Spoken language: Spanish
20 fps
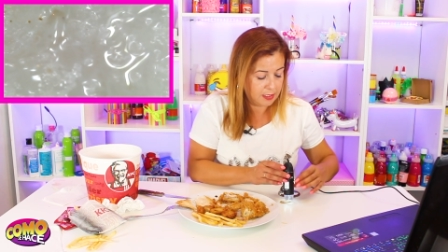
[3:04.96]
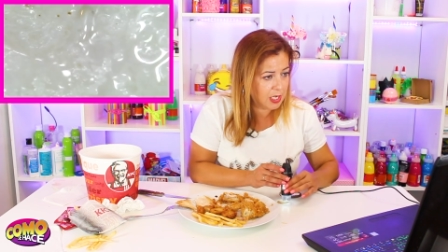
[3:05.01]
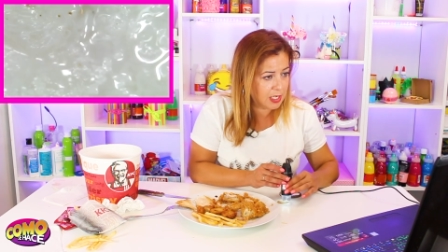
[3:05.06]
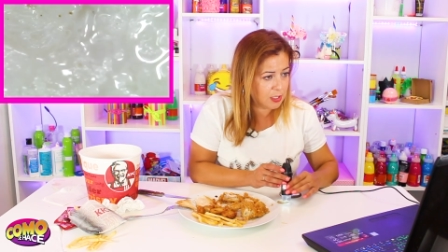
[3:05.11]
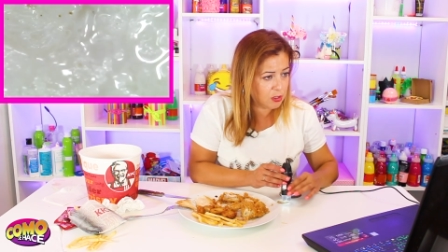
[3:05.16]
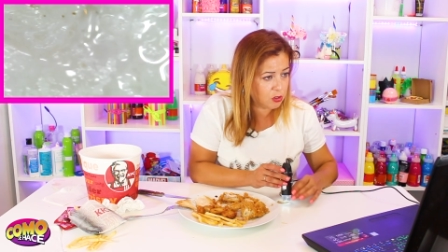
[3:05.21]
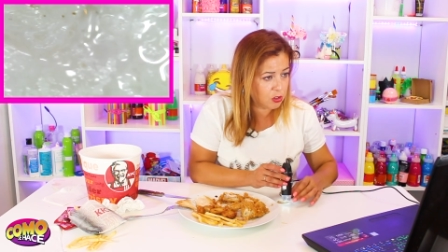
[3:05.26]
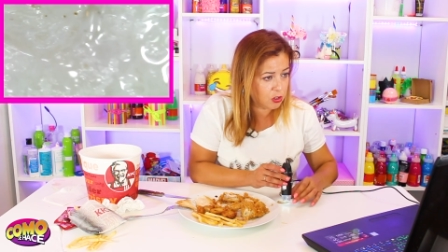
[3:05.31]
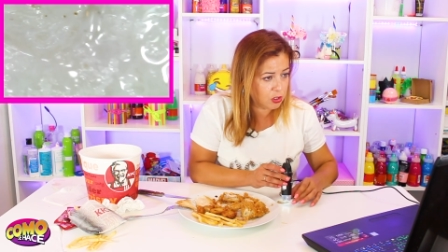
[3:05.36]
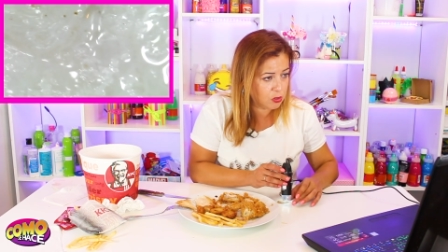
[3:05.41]

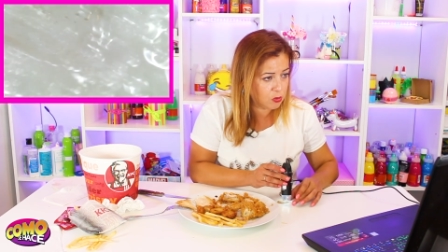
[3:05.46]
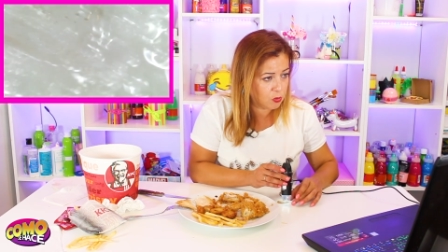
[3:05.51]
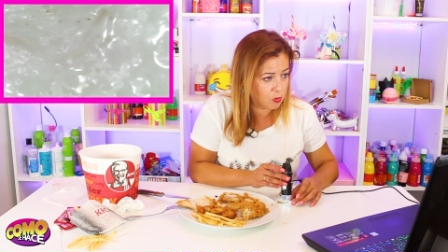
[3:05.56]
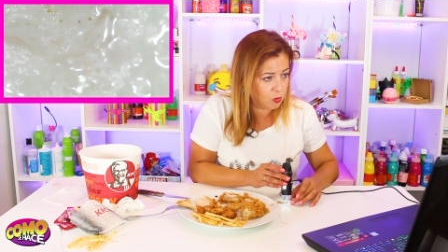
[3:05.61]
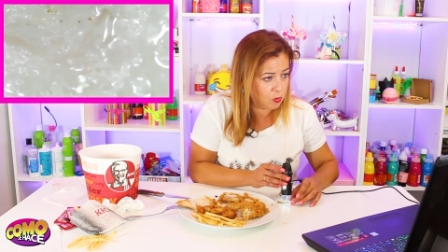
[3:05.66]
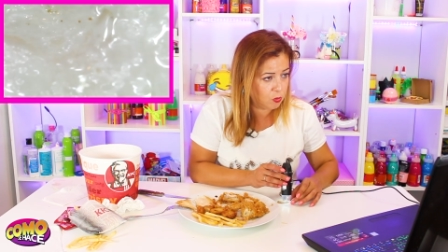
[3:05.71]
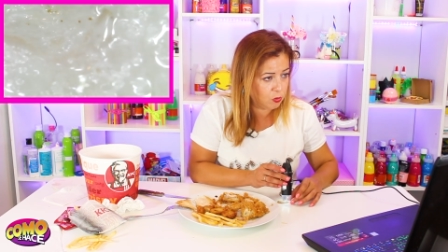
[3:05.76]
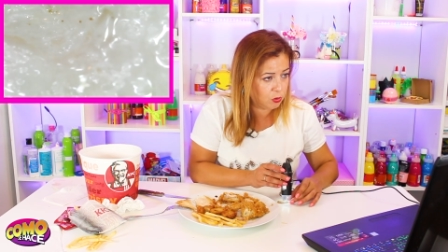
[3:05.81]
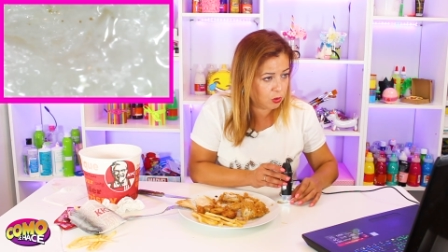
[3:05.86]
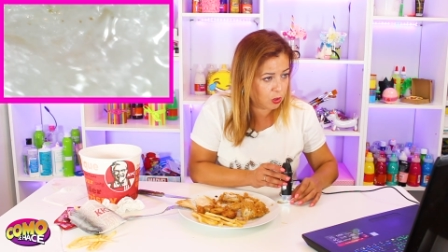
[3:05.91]
Esto es
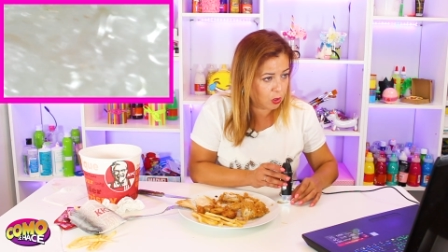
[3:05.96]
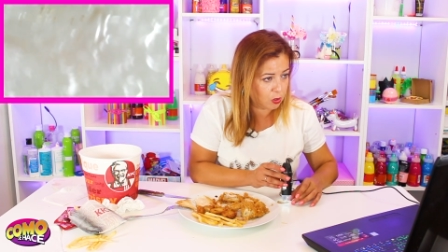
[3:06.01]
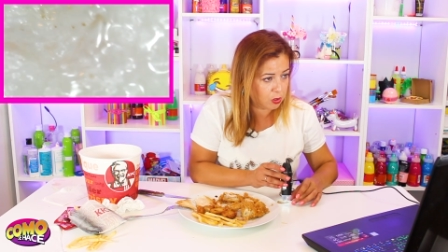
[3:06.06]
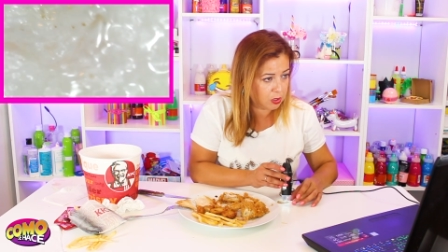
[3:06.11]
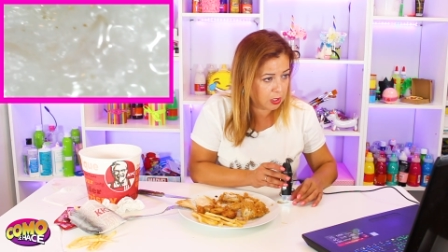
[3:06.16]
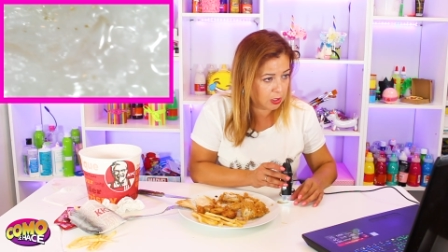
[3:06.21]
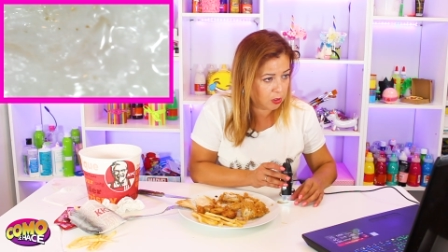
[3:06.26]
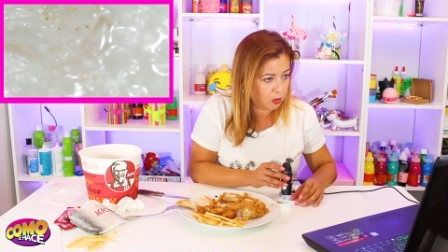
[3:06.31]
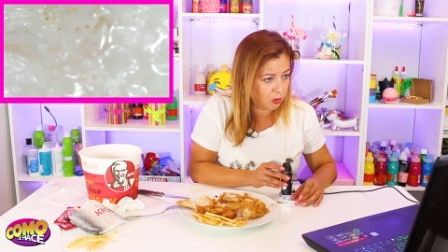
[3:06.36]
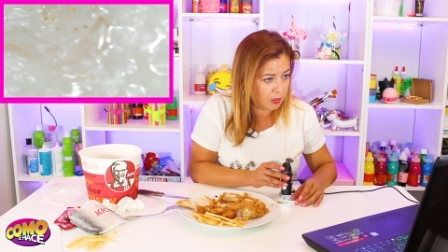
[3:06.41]
un
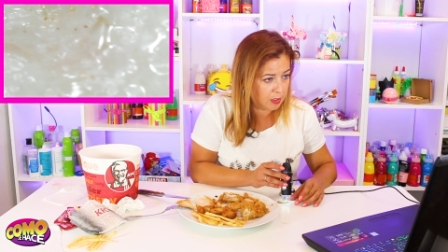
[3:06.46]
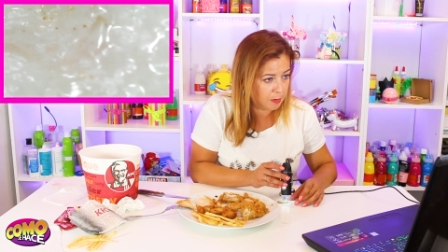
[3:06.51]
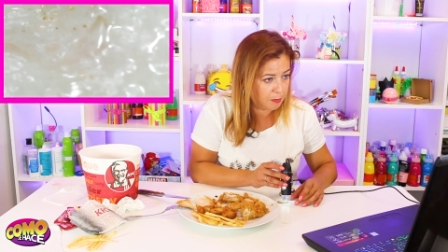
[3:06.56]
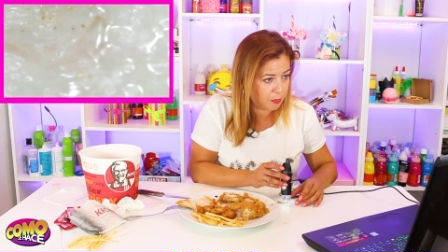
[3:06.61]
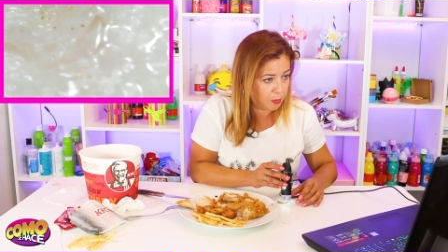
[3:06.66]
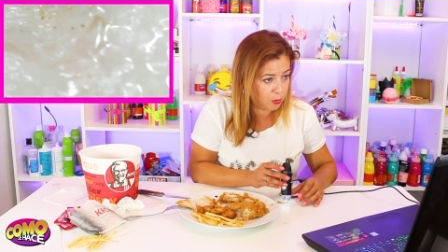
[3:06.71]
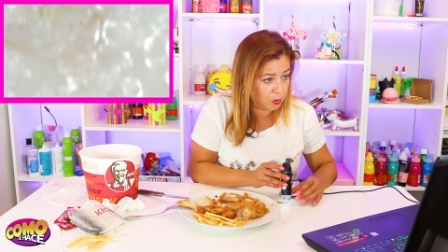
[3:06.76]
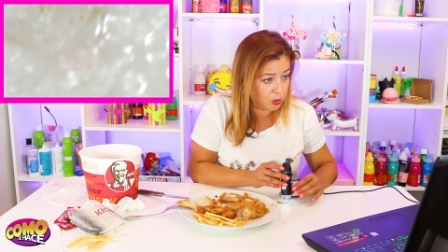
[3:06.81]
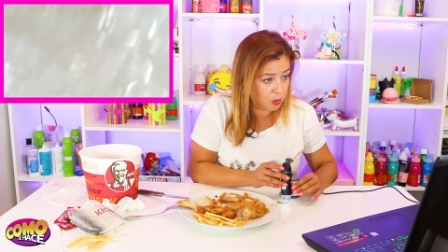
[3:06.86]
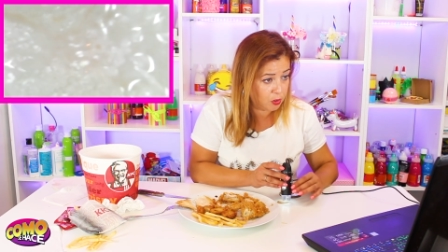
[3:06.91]
trocito de
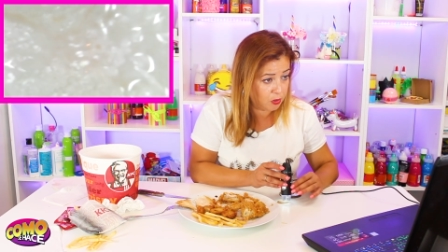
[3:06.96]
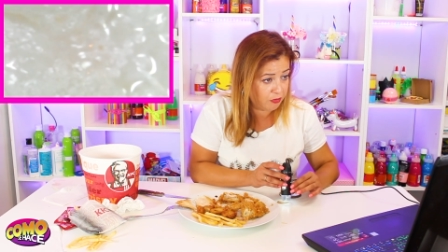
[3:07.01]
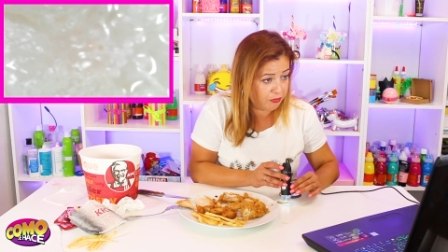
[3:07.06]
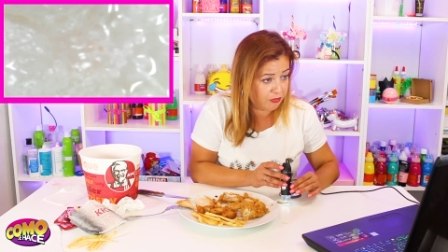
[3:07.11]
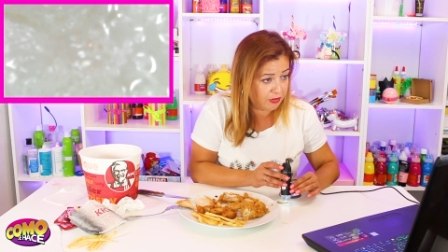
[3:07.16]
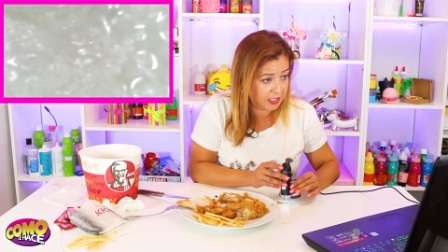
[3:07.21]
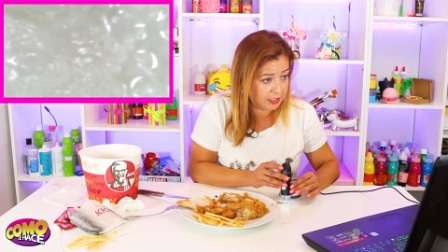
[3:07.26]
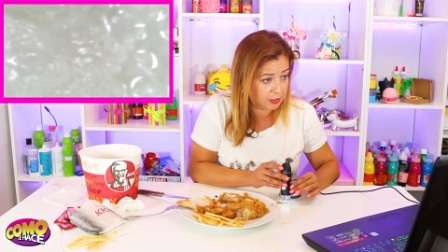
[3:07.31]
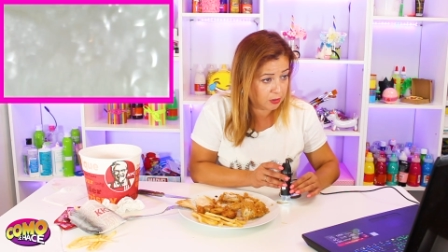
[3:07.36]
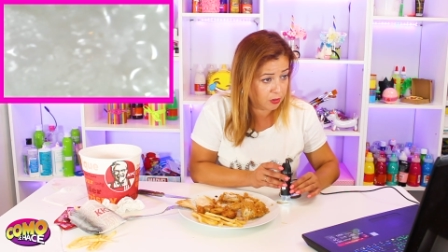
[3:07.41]
pollo
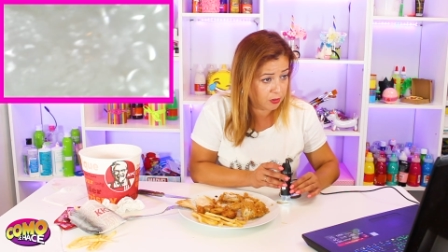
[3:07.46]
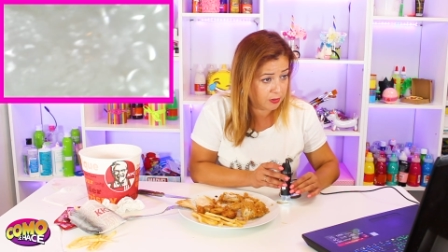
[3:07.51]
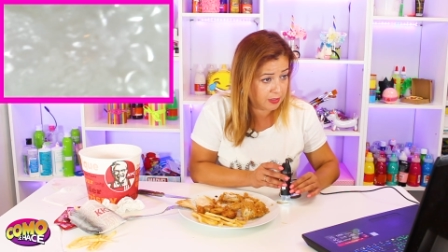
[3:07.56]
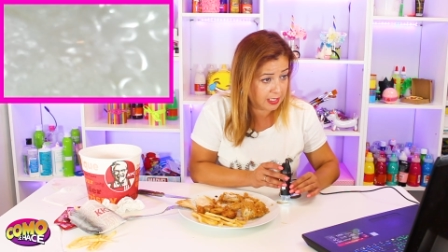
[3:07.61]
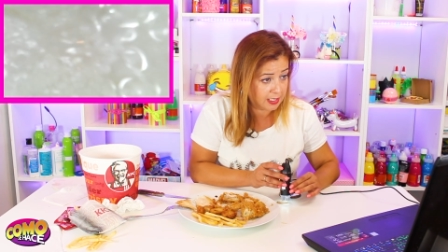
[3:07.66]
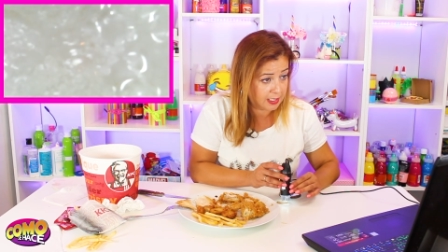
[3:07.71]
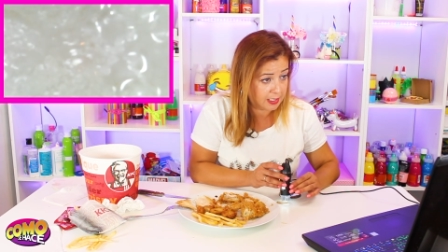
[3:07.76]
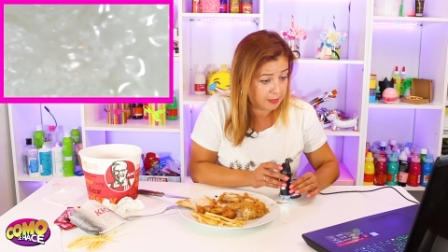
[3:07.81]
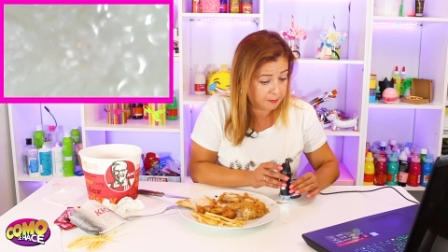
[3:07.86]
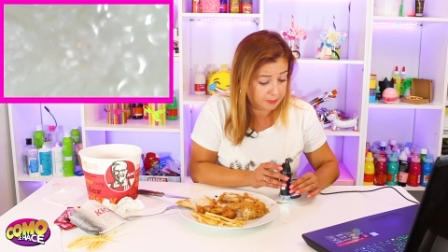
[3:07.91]
frito
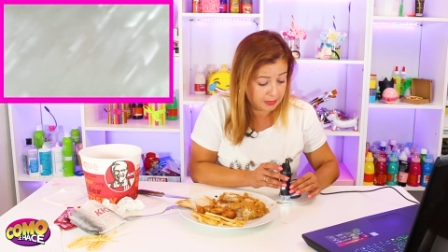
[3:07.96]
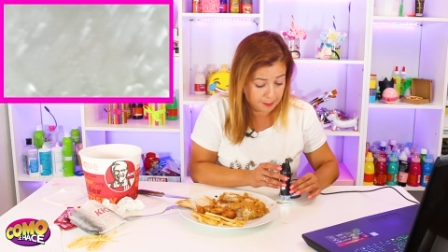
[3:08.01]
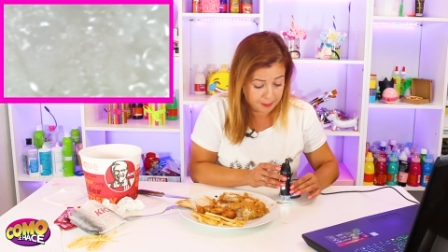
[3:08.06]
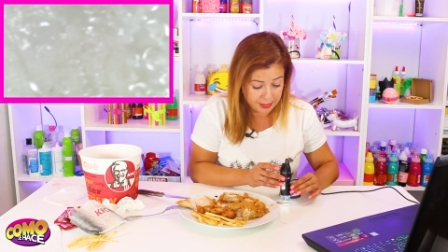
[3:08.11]
de,